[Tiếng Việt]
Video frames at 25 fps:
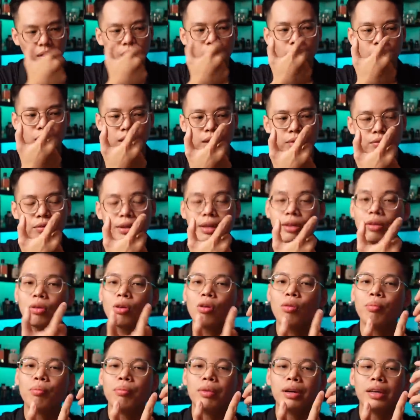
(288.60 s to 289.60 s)
ở cái
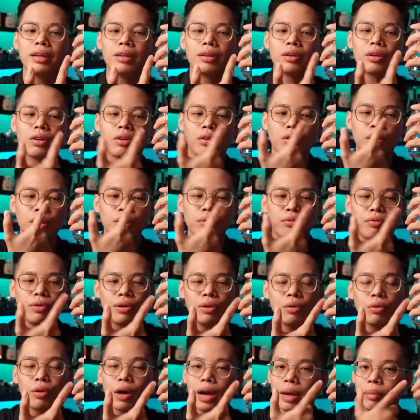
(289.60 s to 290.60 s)
video mình
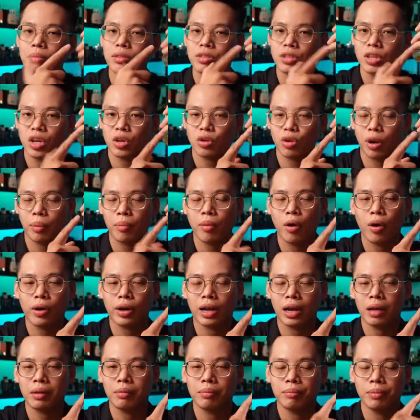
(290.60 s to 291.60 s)
review em Citrus Boy
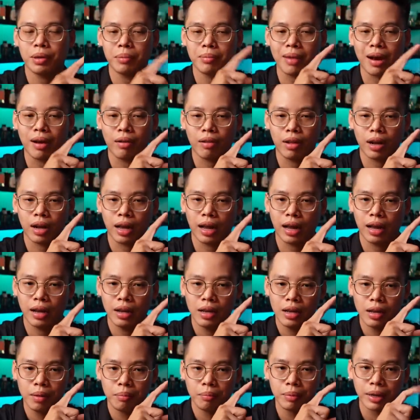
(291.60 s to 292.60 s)
này mình bảo rằng là
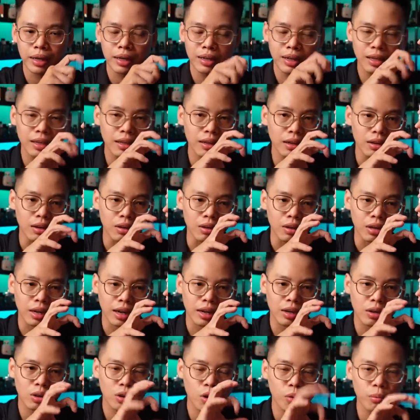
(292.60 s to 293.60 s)
mình thích ở
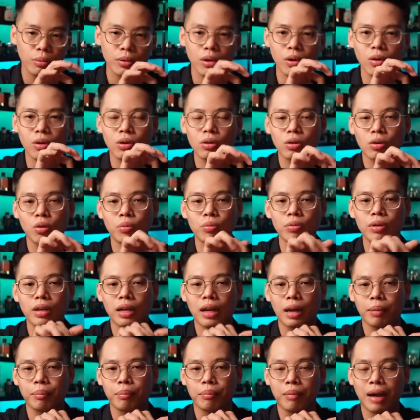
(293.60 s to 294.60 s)
cái top nốt cũng như
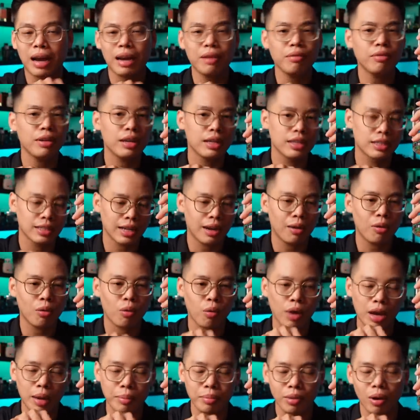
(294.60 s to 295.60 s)
là mãi về sau
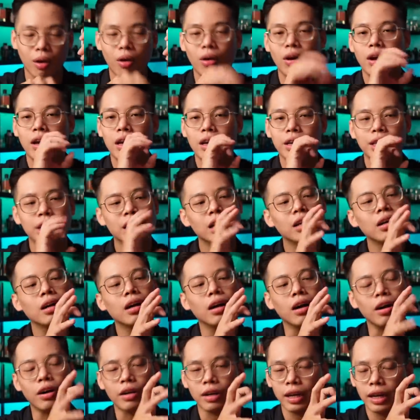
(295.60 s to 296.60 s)
của em nó nhưng
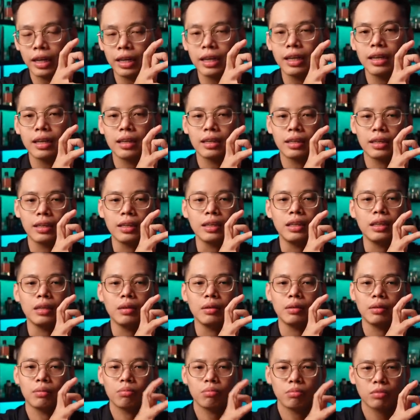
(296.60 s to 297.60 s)
ở đây
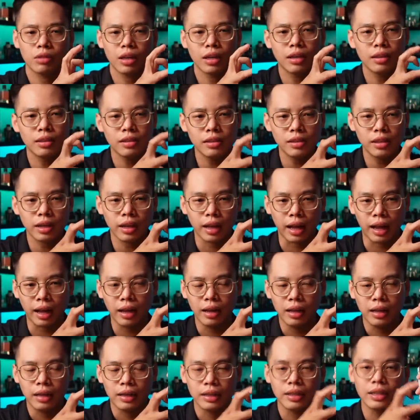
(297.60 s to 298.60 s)
thì gần như rằng là
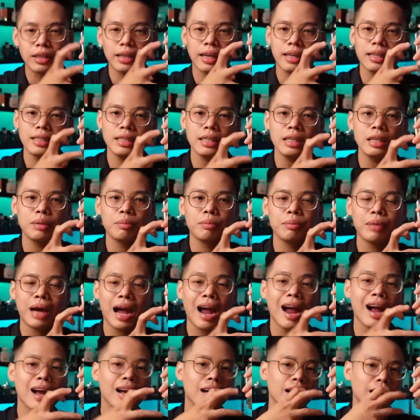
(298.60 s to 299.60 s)
những cái gì
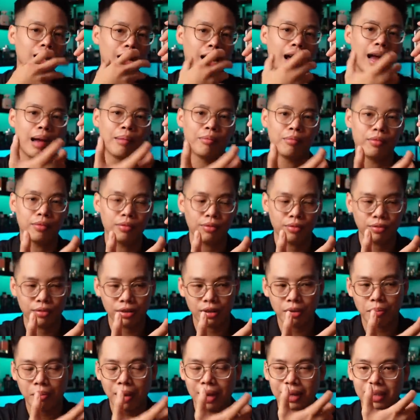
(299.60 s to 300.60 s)
ác cảm
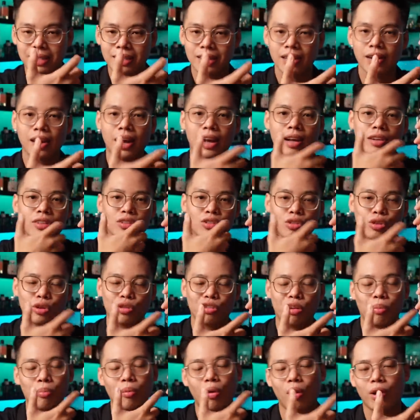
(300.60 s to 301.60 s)
với Mancera
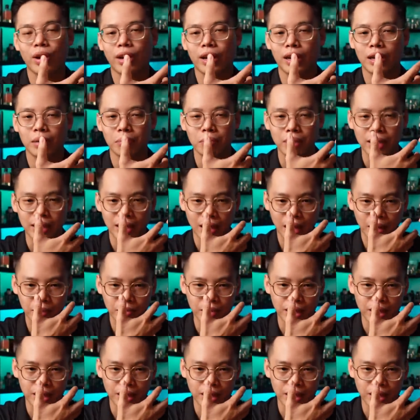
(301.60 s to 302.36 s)
Cerat Boy này mình đã